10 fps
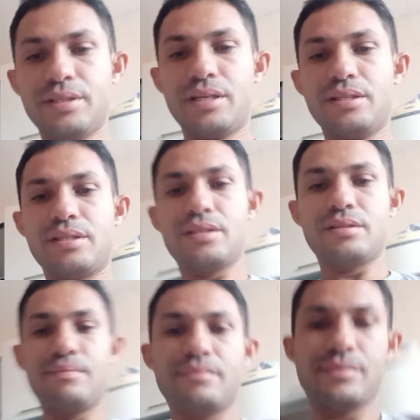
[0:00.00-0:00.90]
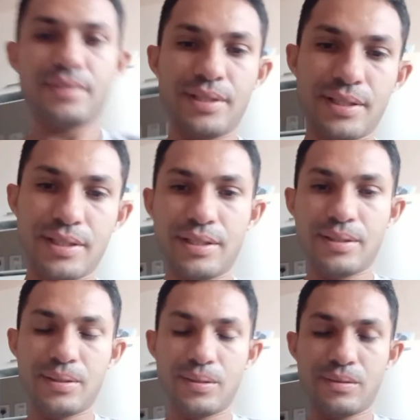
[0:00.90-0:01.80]
Gente,
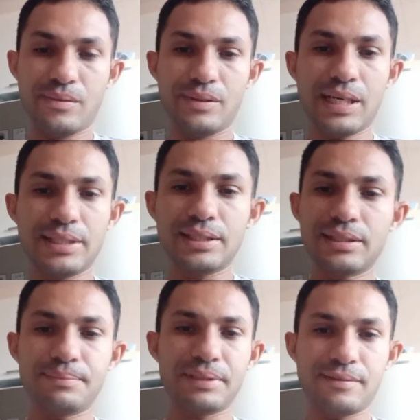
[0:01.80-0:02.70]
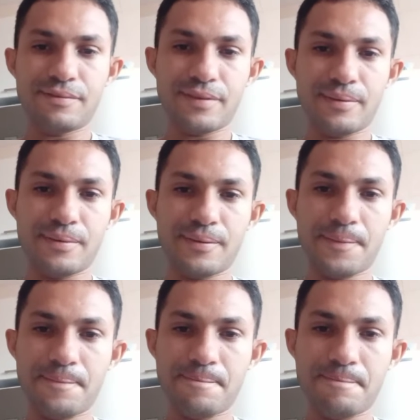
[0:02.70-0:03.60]
é, o galho de Campina Fêmea
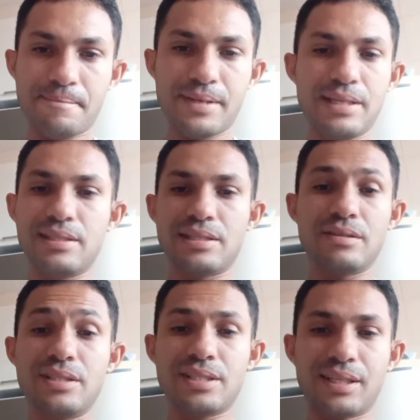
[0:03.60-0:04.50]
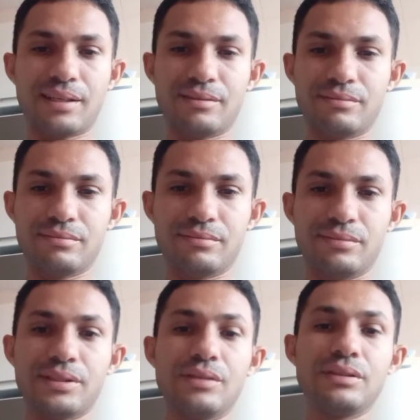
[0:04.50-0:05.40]
eles não estalam,
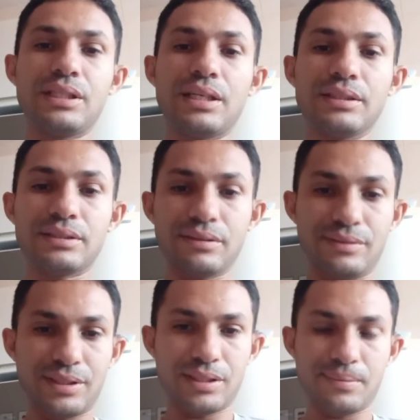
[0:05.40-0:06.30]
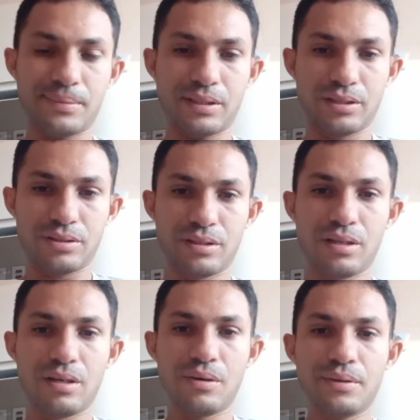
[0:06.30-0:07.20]
não cantam que nem macho.
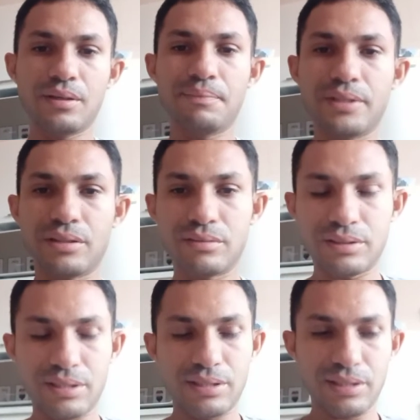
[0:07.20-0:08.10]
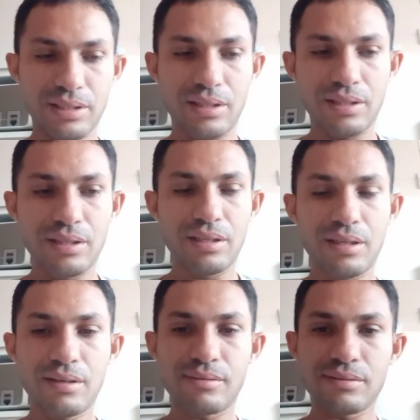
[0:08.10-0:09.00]
O que pode acontecer
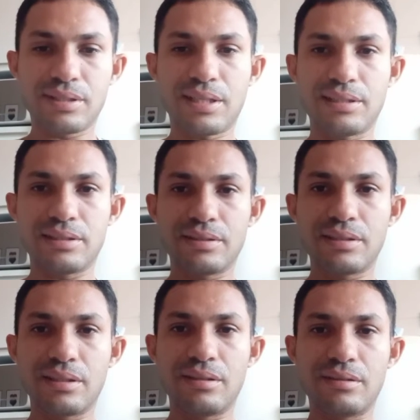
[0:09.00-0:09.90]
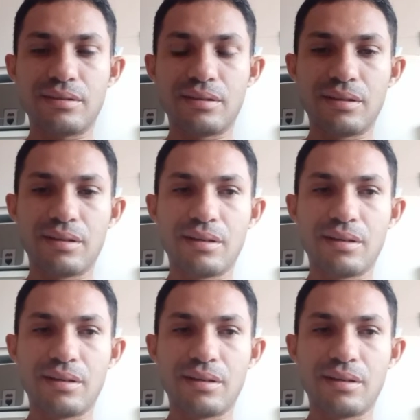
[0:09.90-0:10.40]
em alguns casos é o seguinte: